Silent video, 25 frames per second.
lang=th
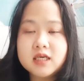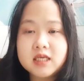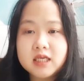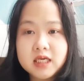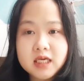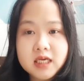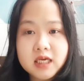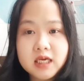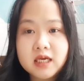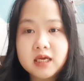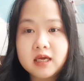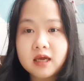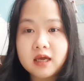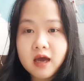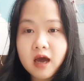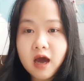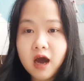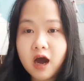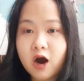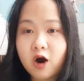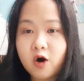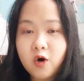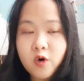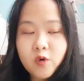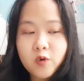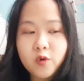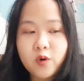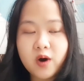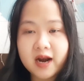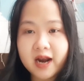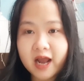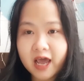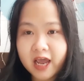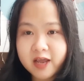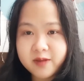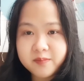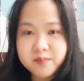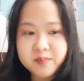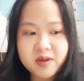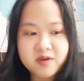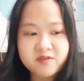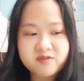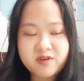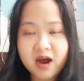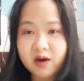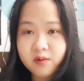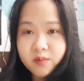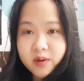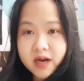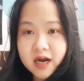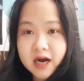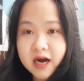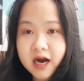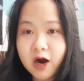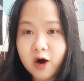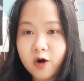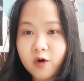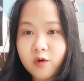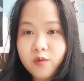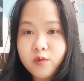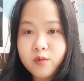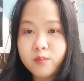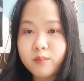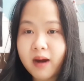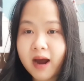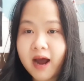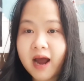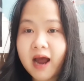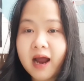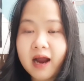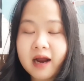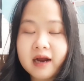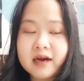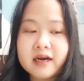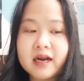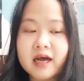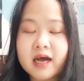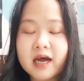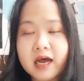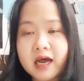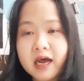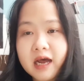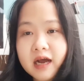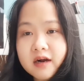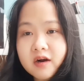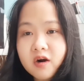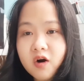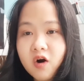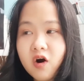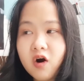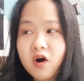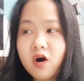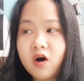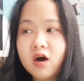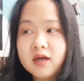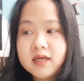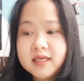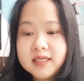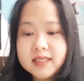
ที่เอาอะไรไปฝากไว้กับเขาบ้างนะคะก็